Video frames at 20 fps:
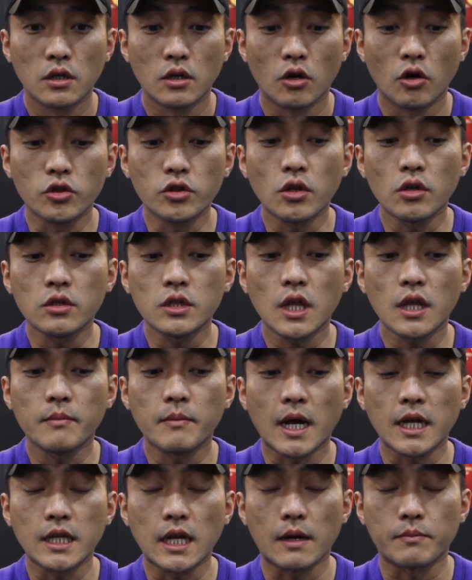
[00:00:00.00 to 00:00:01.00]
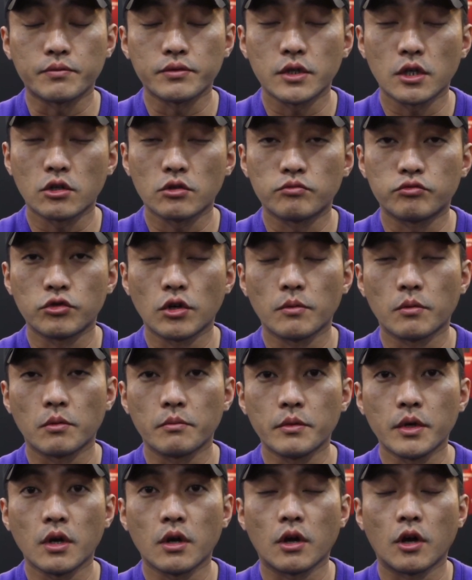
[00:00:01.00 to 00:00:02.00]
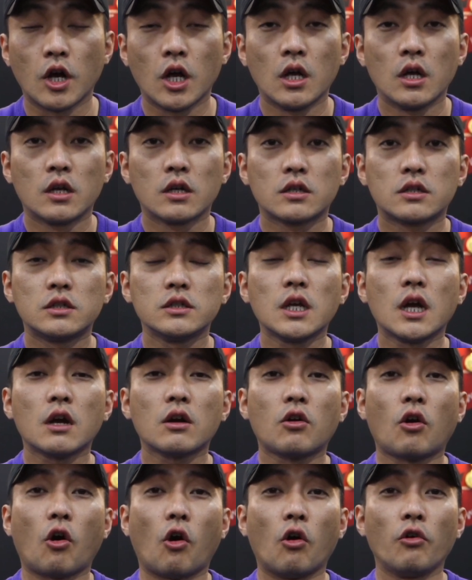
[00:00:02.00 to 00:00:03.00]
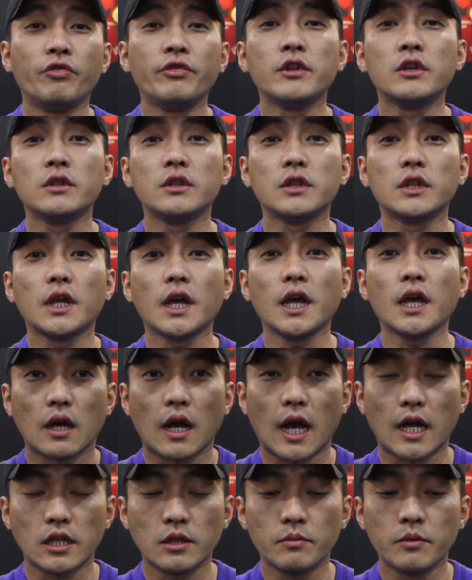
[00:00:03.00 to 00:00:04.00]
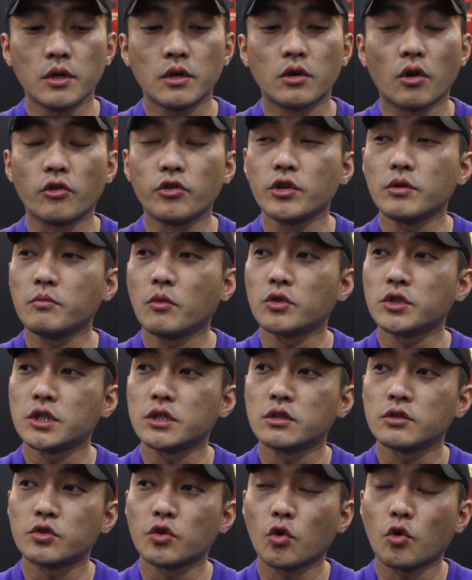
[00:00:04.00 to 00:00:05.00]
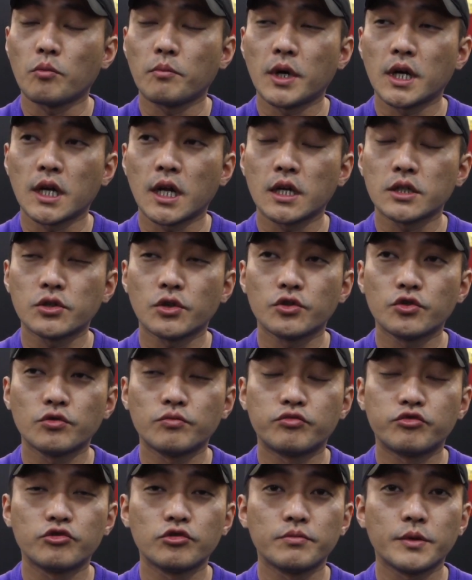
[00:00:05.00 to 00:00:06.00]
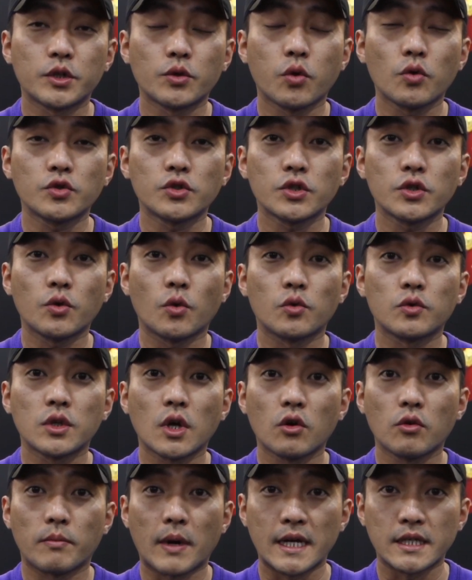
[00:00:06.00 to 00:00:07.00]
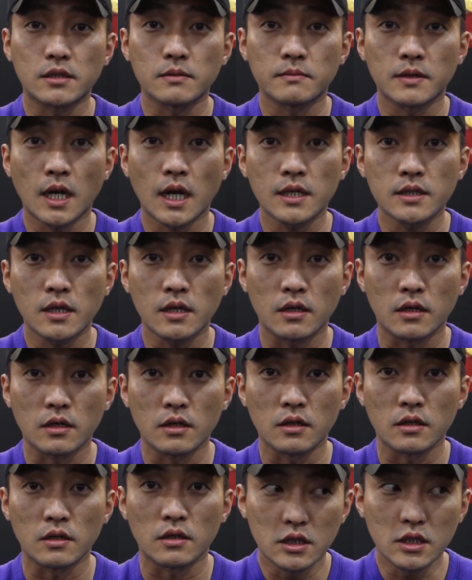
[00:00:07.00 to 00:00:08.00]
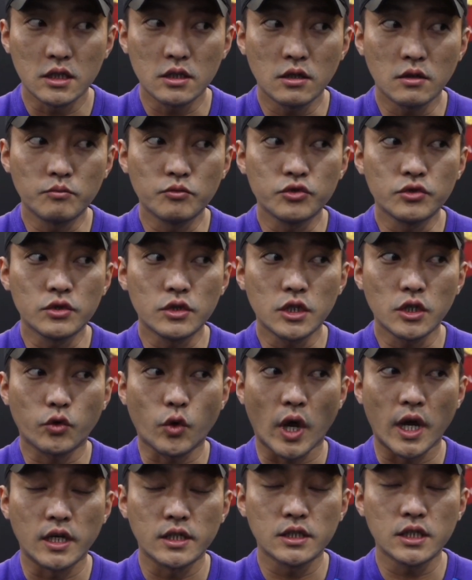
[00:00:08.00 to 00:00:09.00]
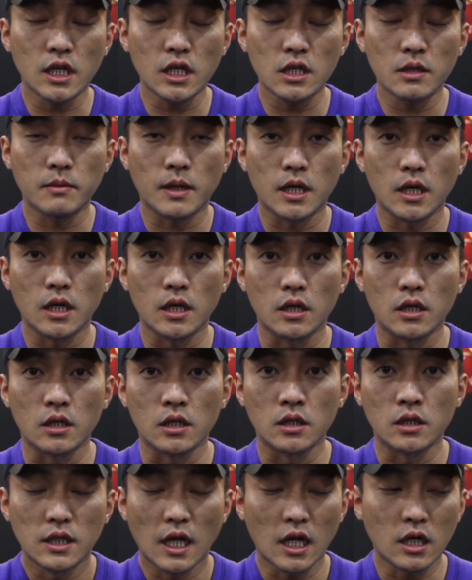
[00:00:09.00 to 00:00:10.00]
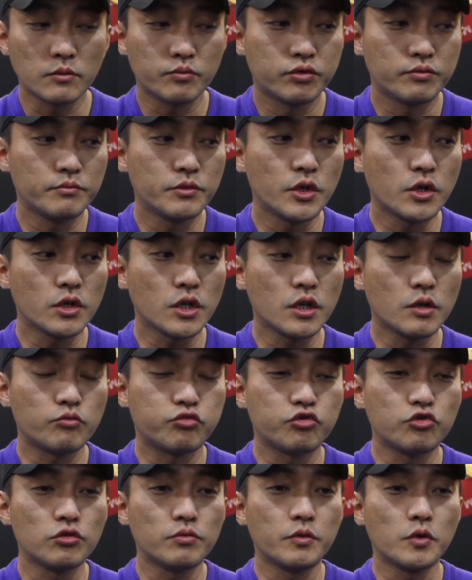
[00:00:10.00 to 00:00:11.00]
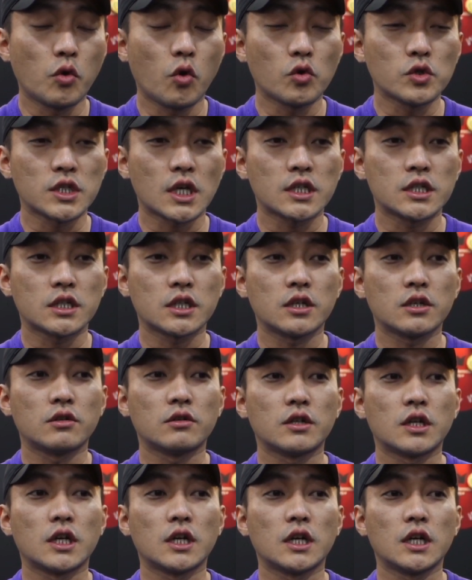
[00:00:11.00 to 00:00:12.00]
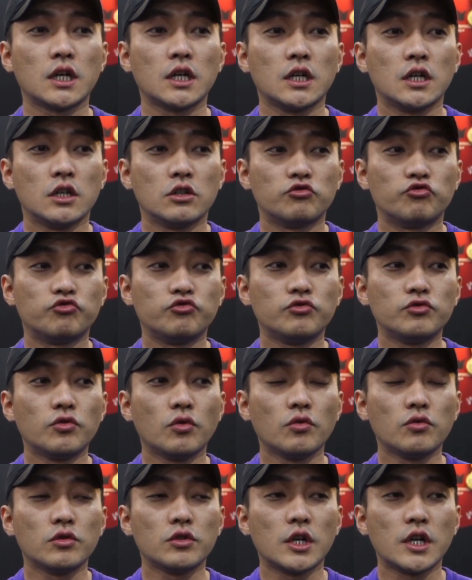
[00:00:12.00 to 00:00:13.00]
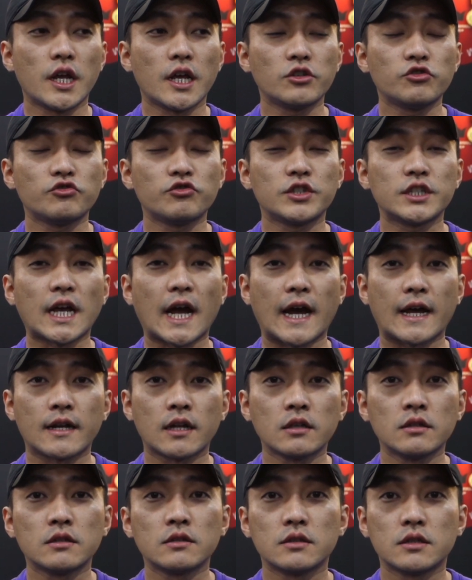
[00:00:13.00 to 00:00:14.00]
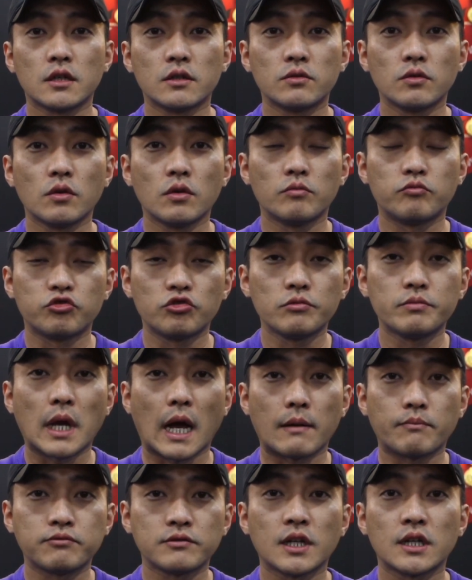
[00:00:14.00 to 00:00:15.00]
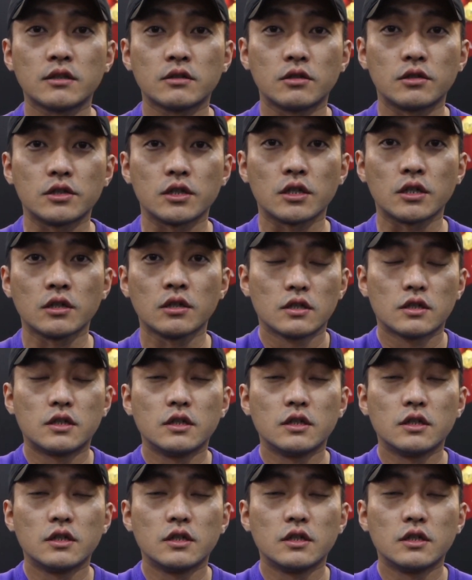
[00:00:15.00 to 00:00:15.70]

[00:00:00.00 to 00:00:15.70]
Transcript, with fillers: 어떨 때 많이 아프냐고 물어보면 그냥 걷는데 아니면 러닝머신을 조금만 하셔도 무릎에 통증이 온다고 말씀을 하세요. 이런 분들이 굉장히 많아요. 나는 분명히 무릎을 혹사시키거나 운동을 해주지 않았는데도 무릎이 아프다는 거죠.